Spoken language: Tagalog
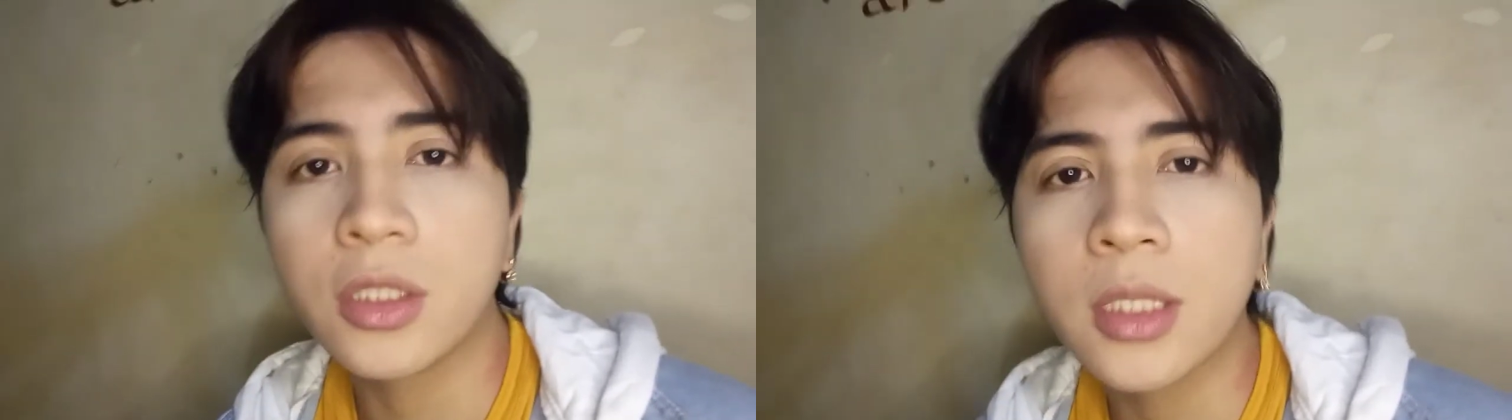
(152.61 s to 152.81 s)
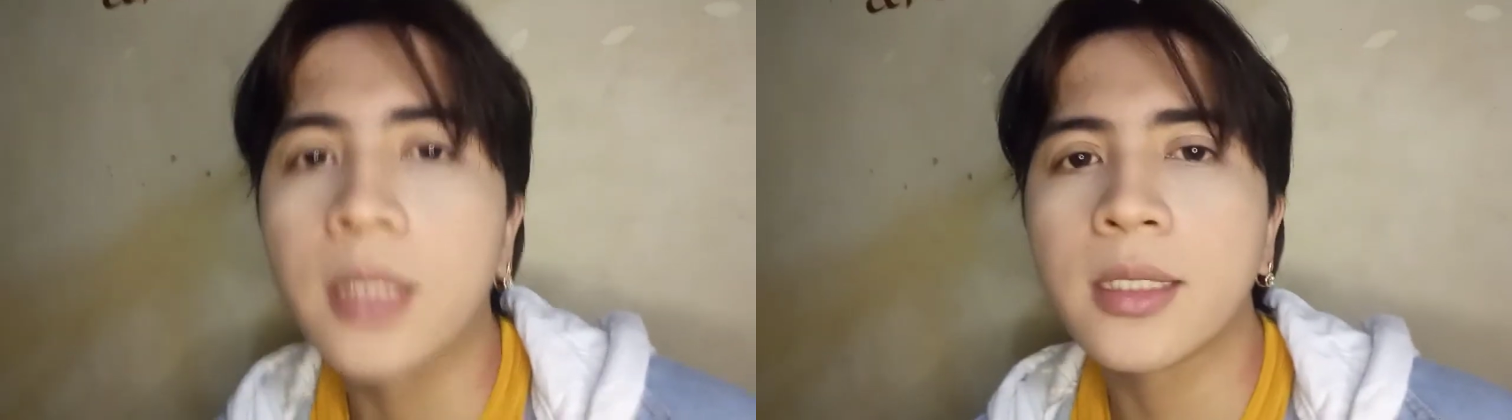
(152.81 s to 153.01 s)

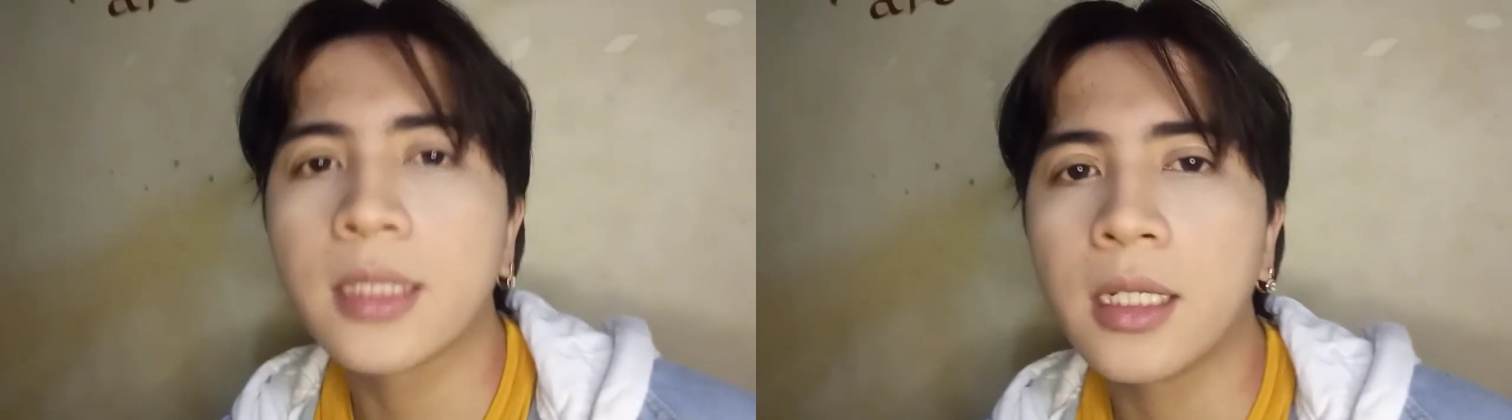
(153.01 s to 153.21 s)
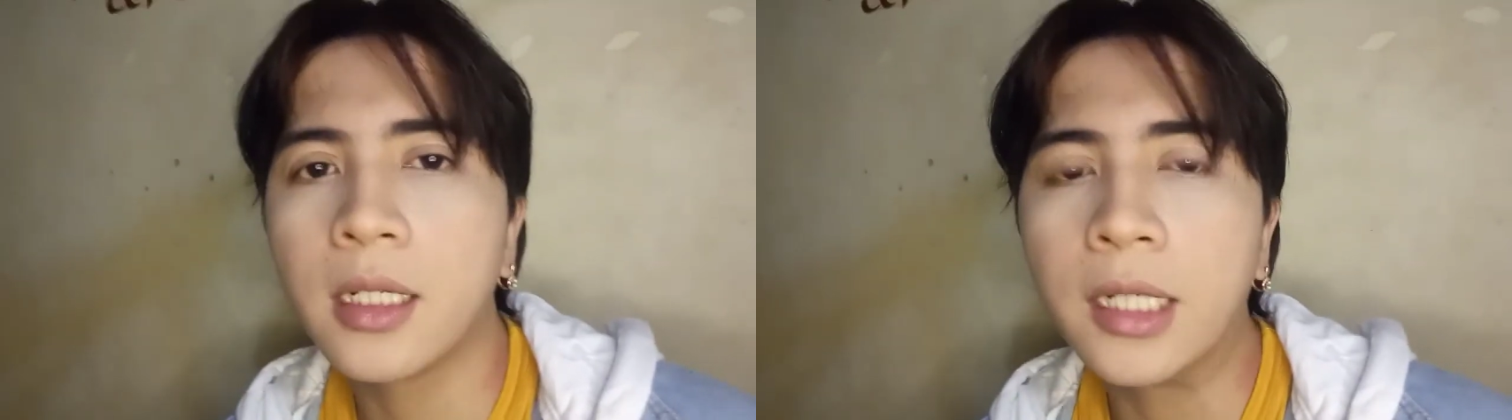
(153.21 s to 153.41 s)
chance
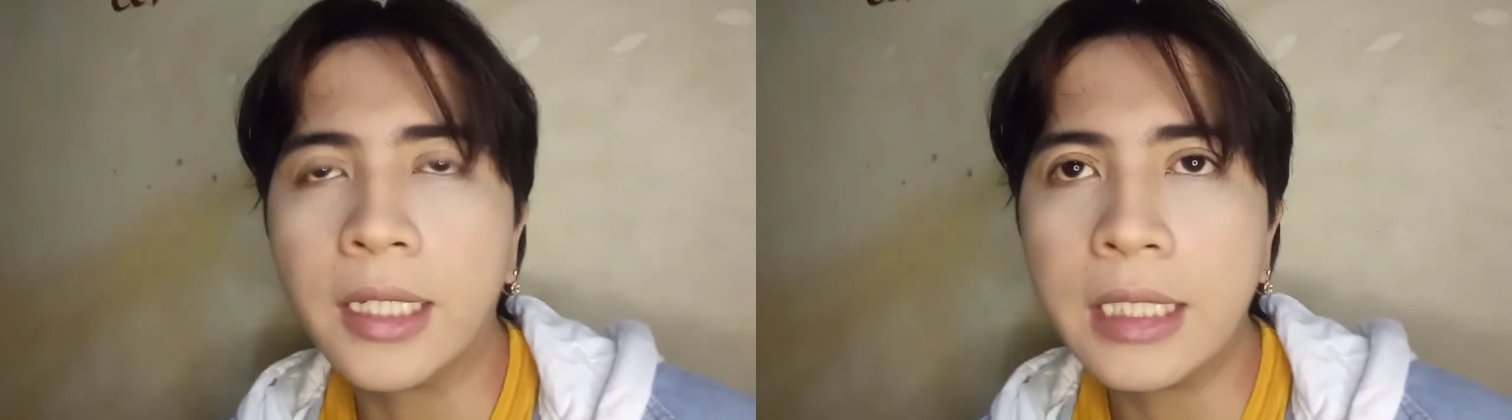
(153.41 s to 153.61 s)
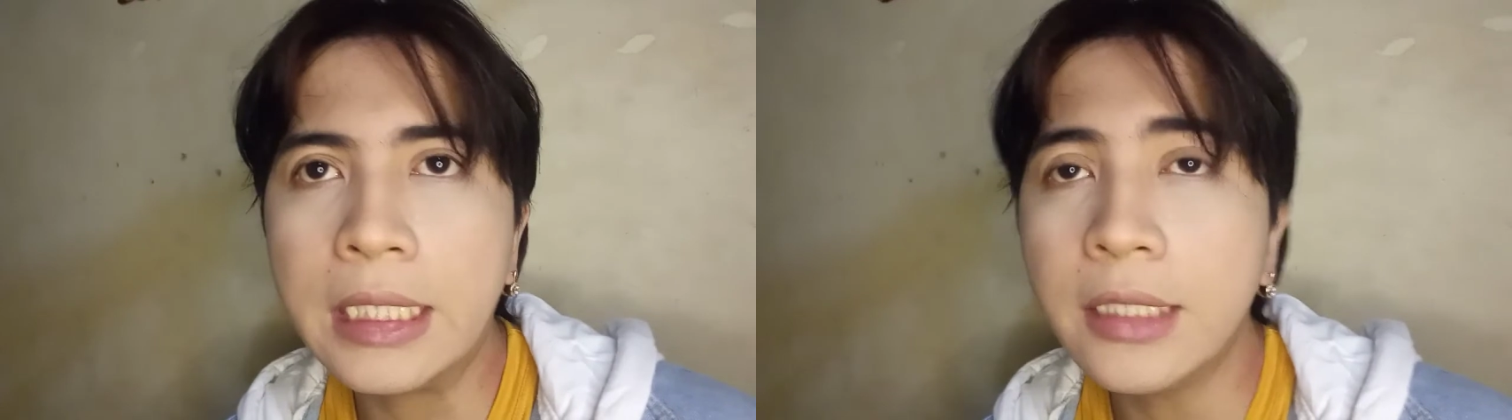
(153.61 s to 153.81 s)
talaga
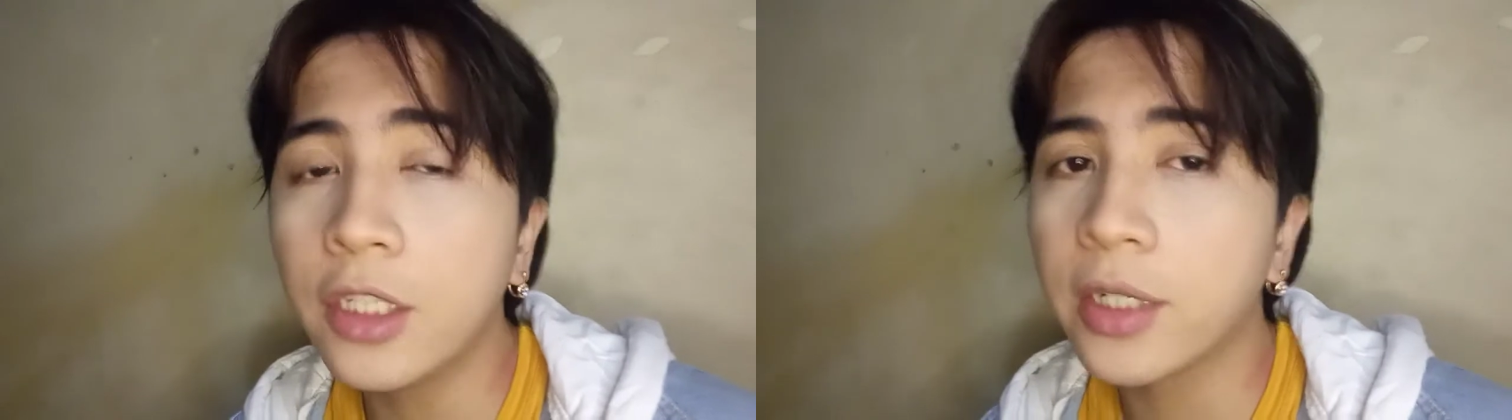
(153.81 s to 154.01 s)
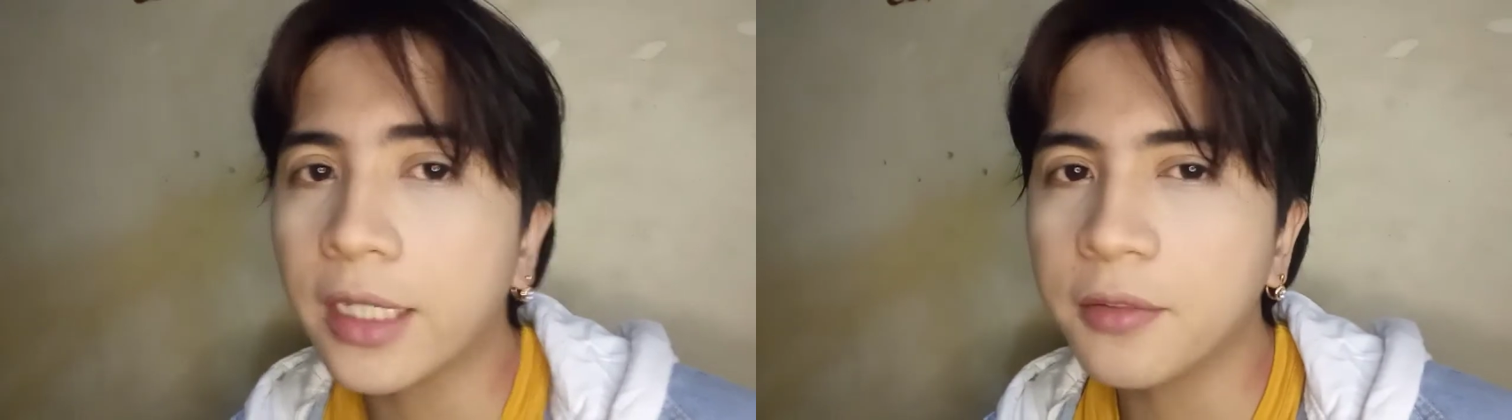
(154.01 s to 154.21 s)
ni
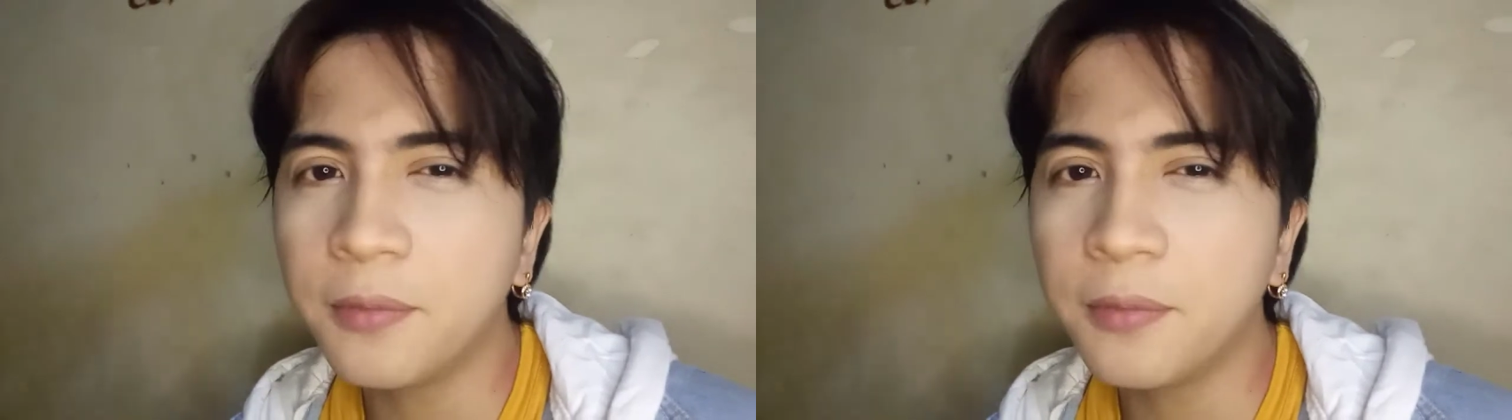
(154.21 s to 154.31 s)
Direct